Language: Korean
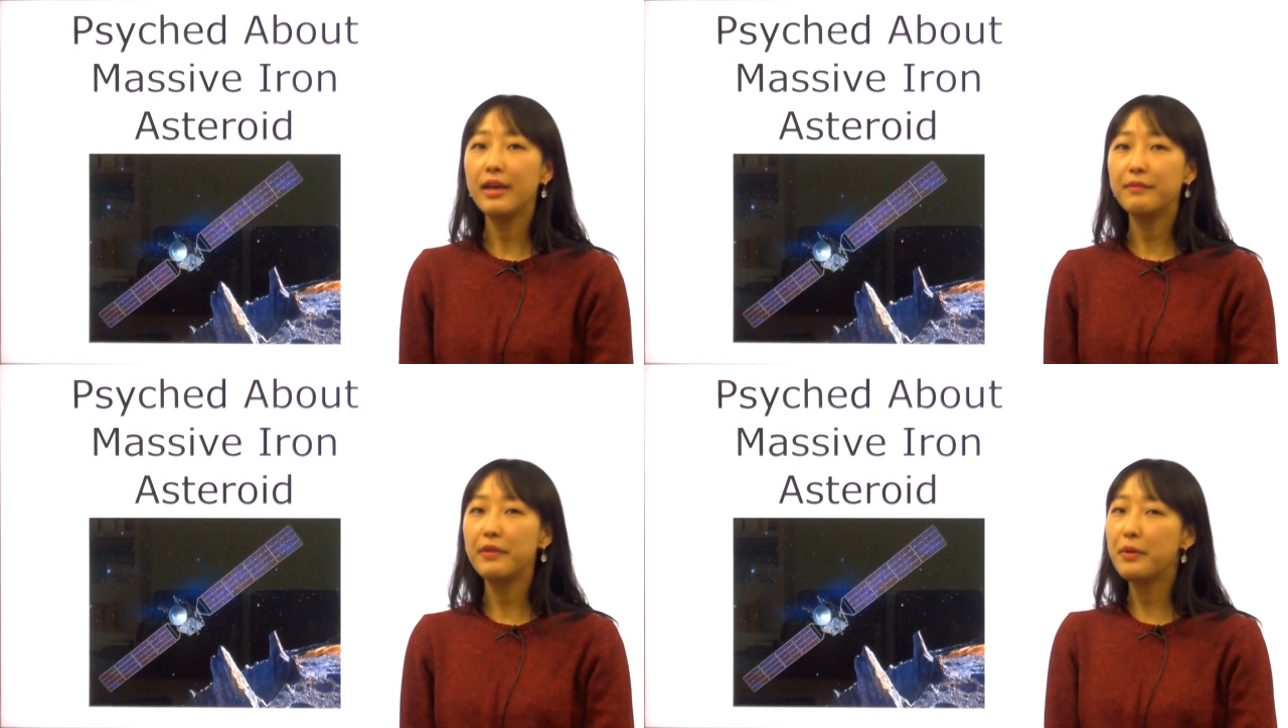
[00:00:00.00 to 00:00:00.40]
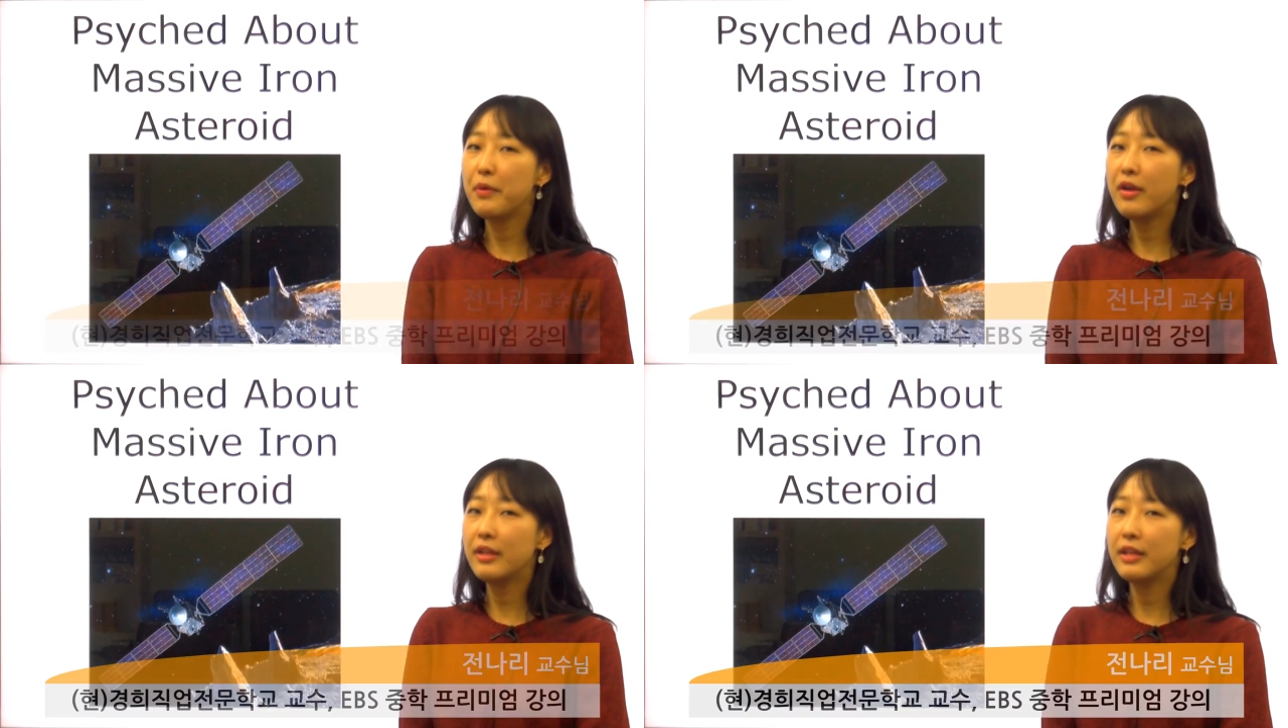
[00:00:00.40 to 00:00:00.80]

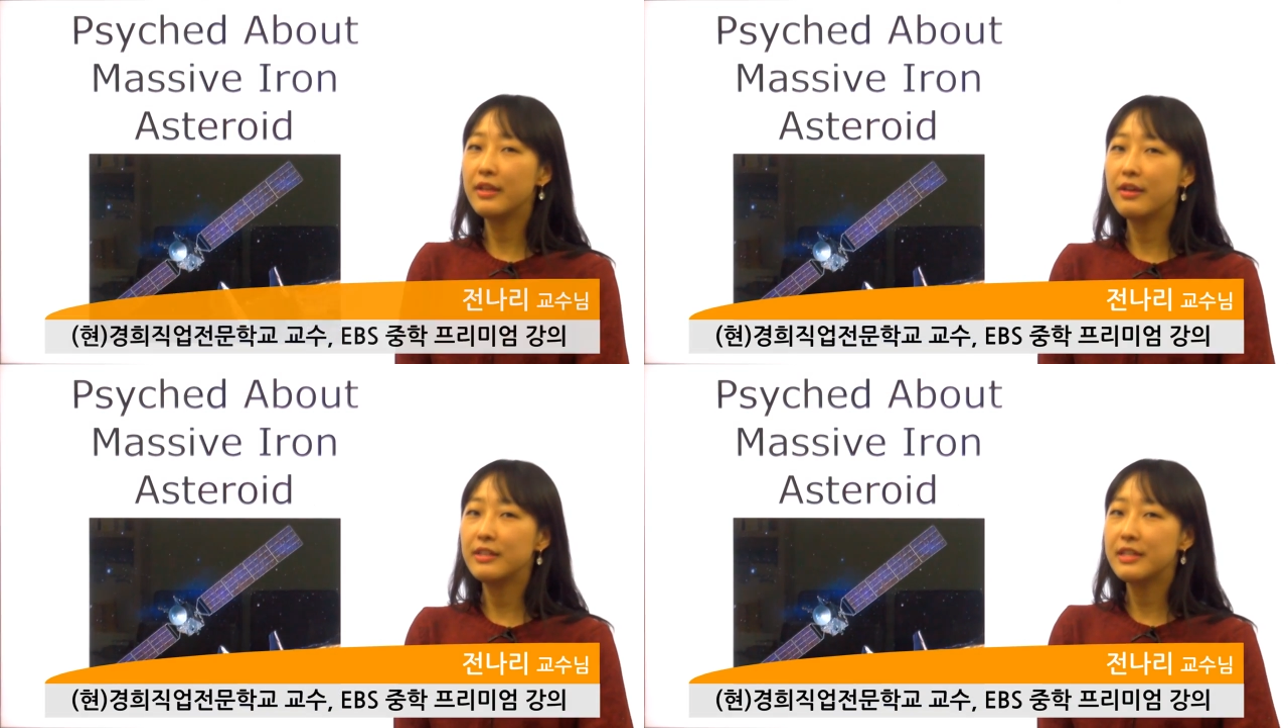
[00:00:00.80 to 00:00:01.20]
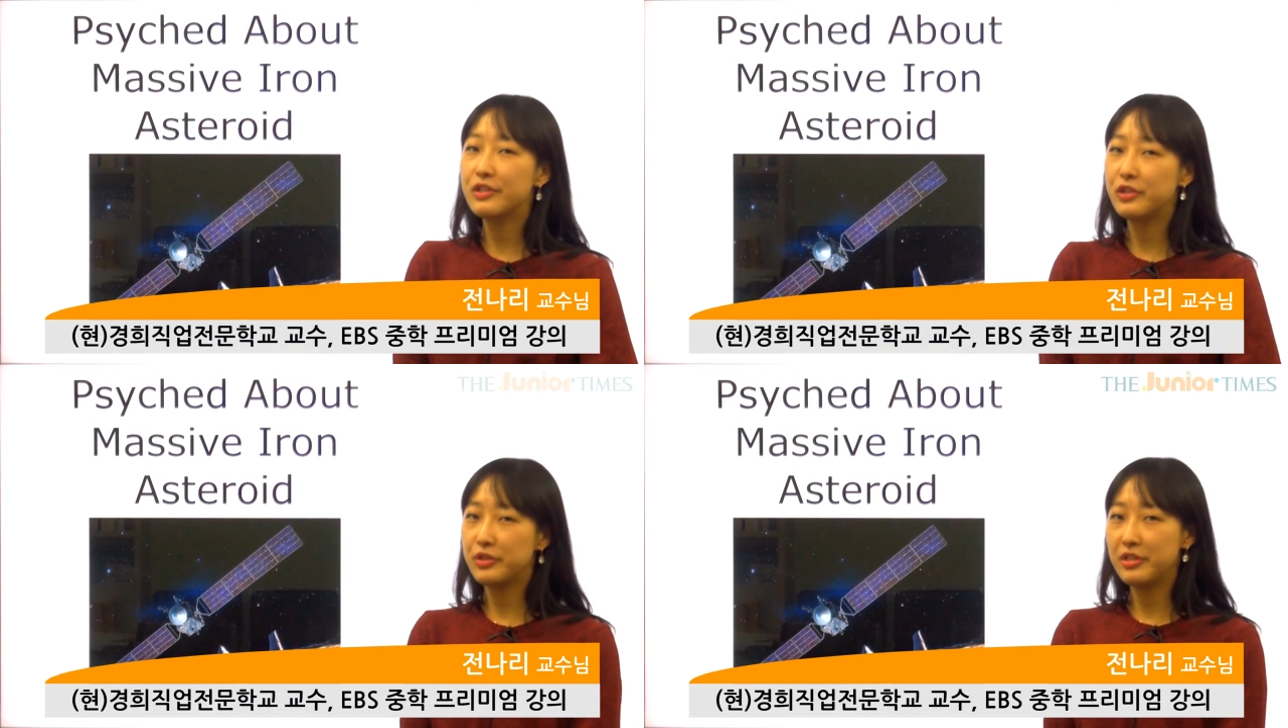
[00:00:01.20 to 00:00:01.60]
everyone.
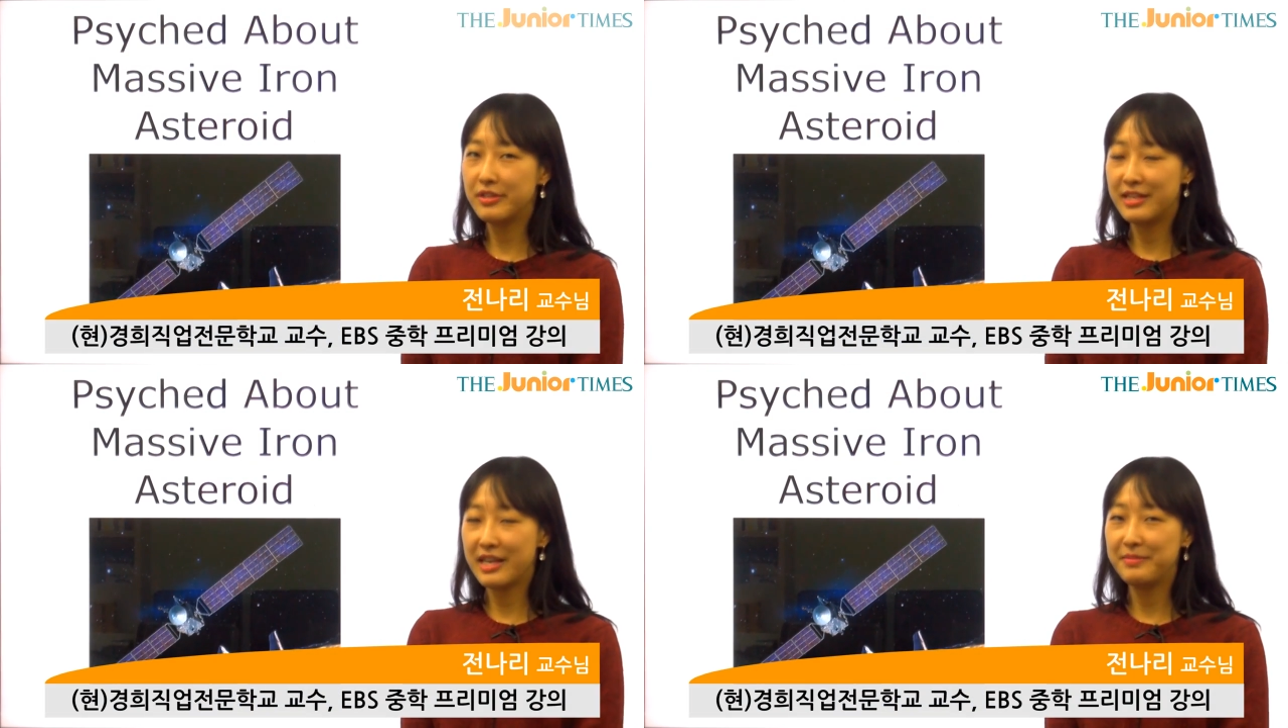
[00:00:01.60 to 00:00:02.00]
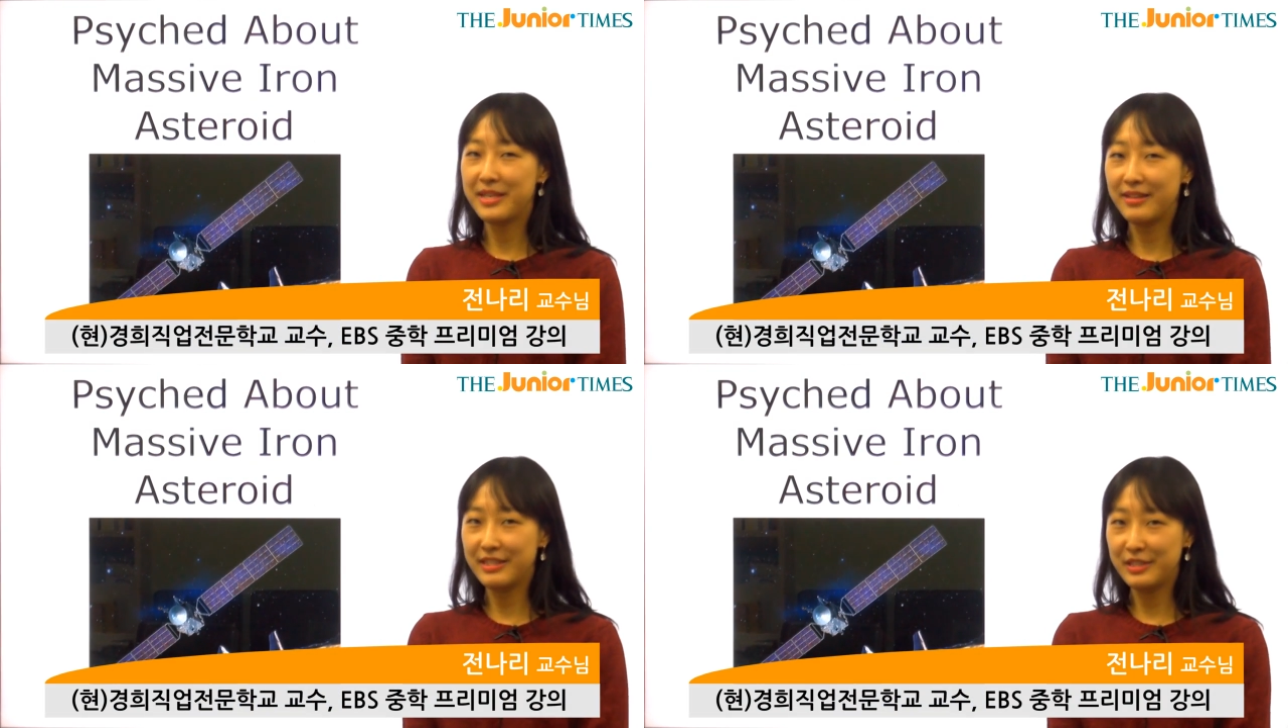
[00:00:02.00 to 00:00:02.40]
안녕하세요. 주니어
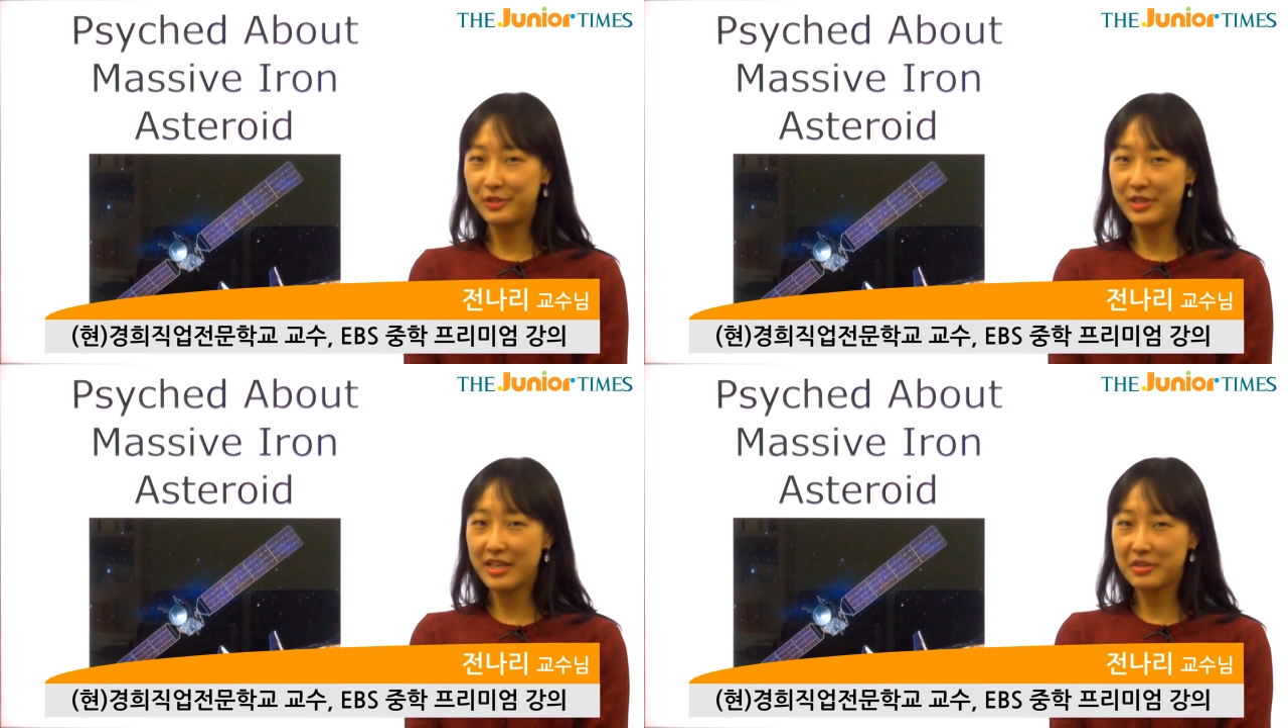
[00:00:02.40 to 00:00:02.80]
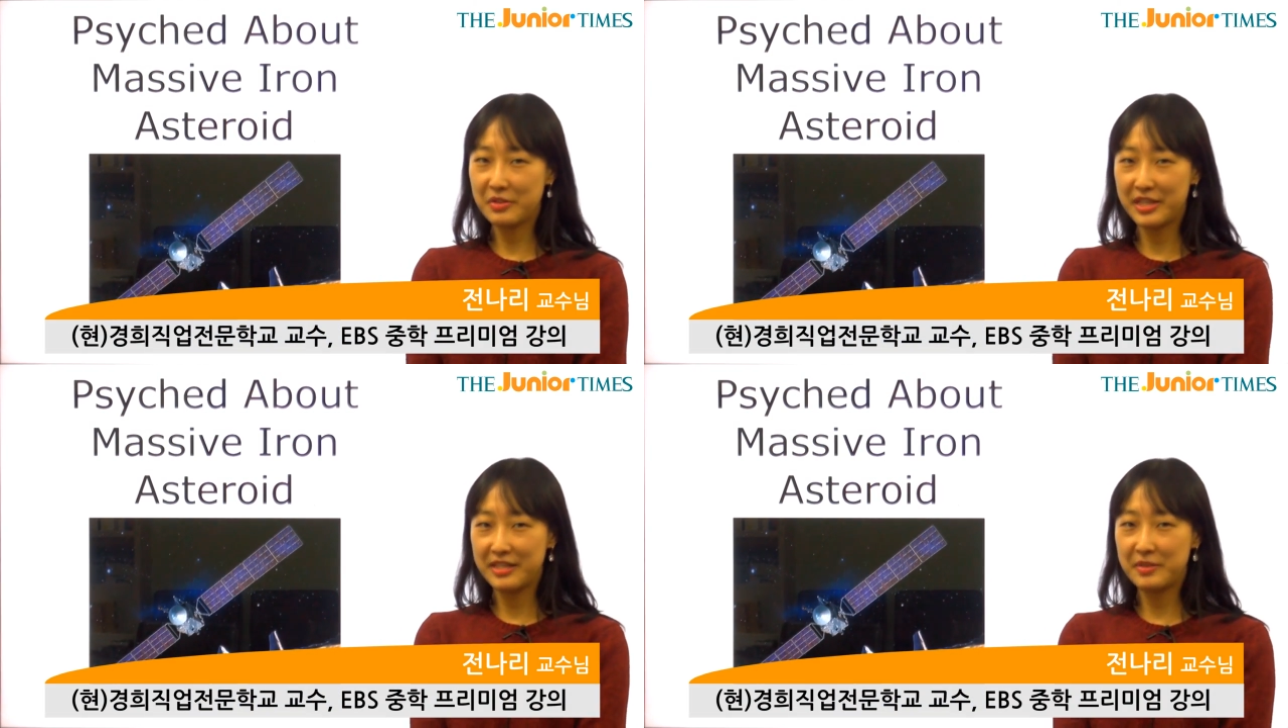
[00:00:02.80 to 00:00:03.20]
타임스 핫 이슈의
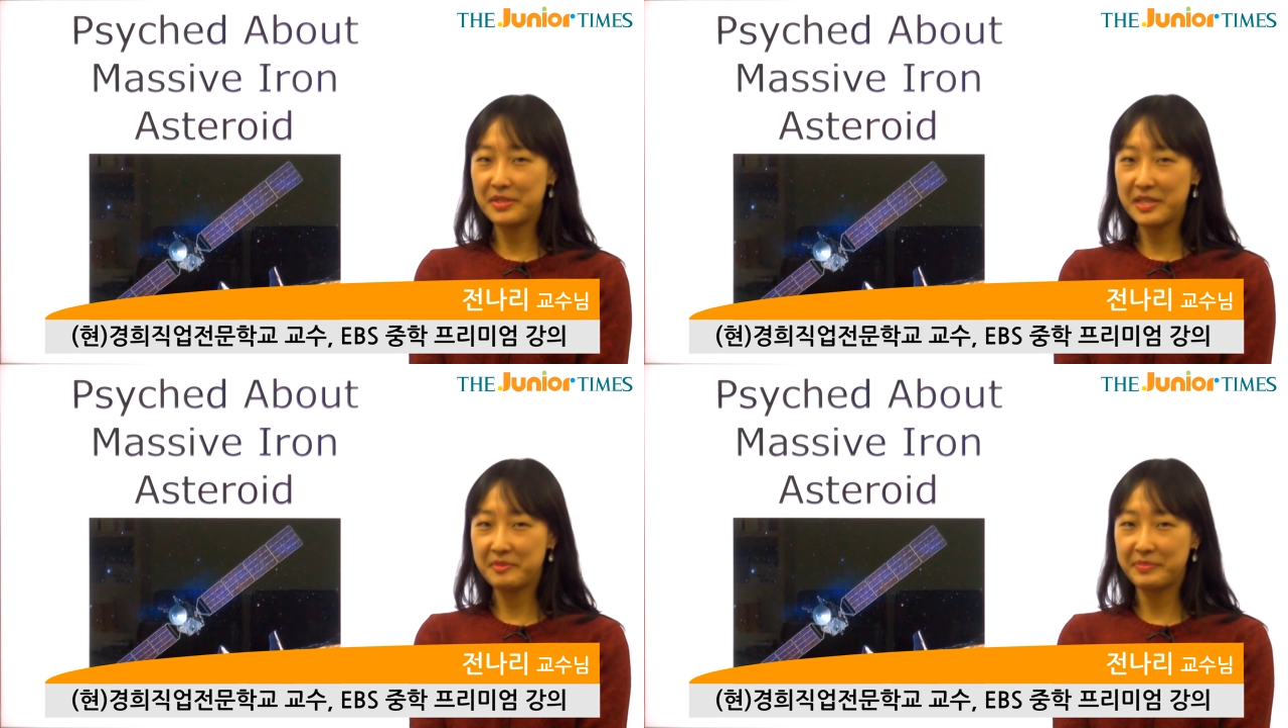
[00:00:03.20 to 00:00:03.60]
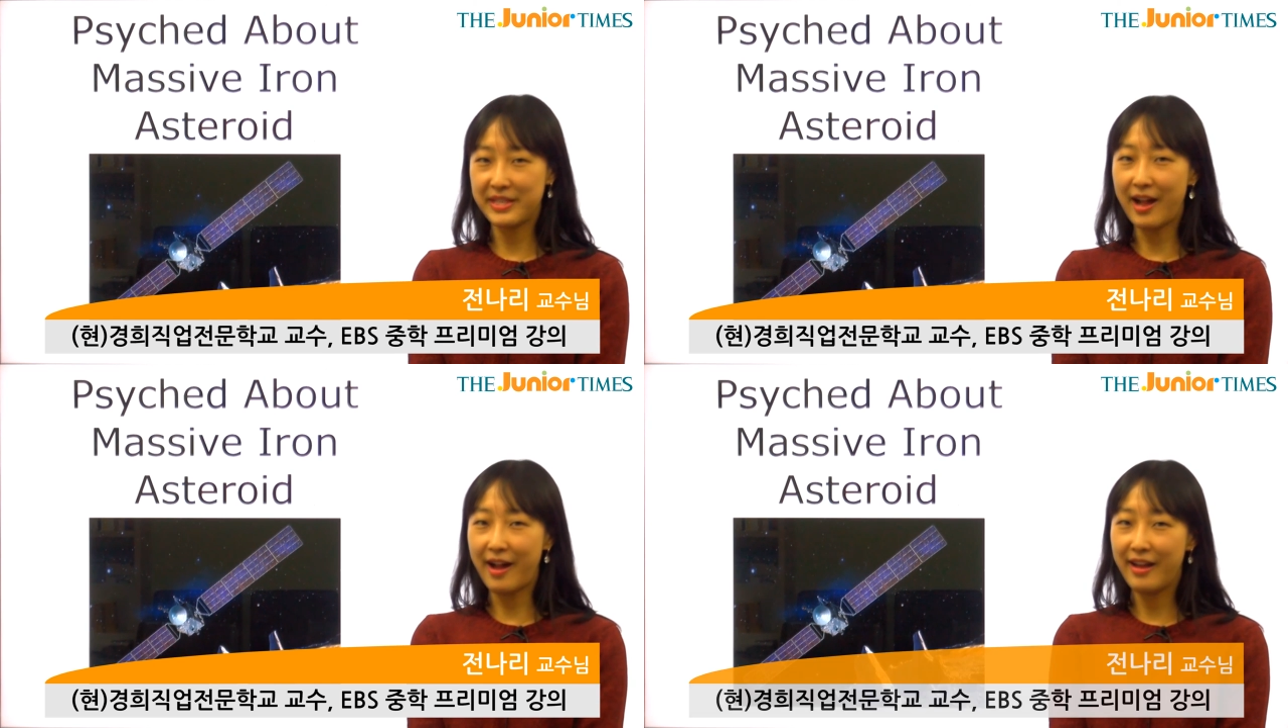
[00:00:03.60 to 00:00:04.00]
전나리
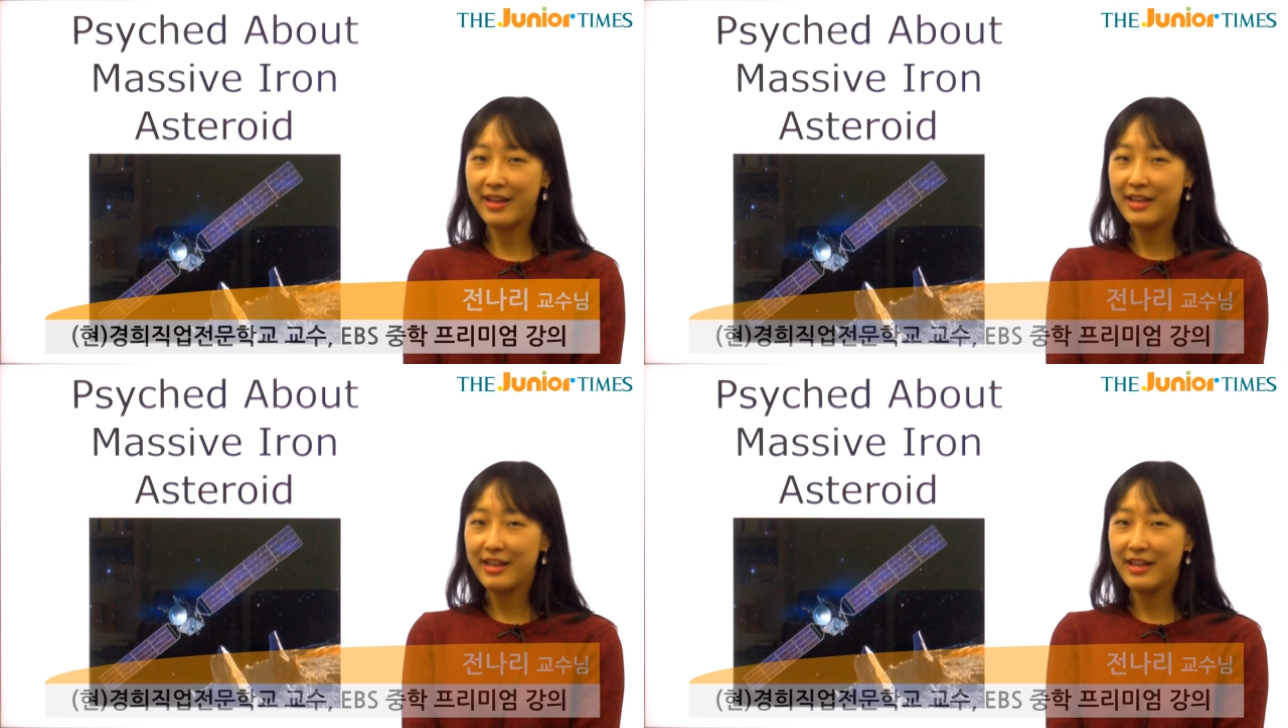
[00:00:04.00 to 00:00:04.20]
선생입니다.